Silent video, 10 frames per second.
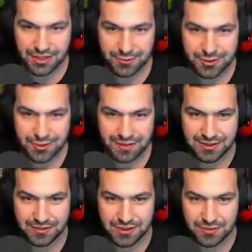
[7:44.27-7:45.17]
ukrzyżujemy,
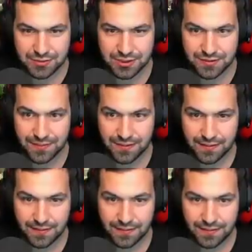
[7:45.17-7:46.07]
to on się nie ruszy.
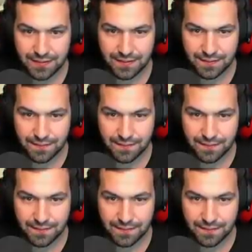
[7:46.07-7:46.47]
A, dobra.